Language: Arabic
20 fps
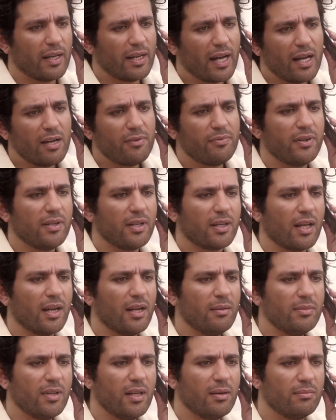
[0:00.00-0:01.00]
انا عارف ان
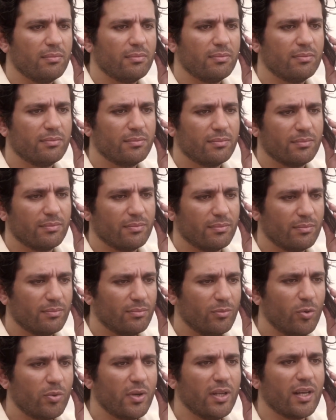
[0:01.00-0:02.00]
الكلام ده
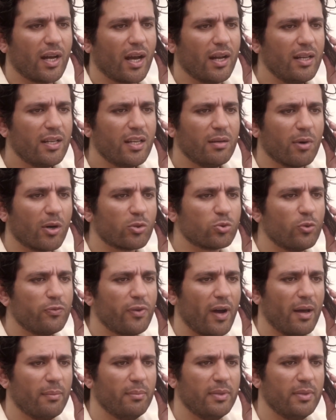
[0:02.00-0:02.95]
ممكن يخليكي مخطوفه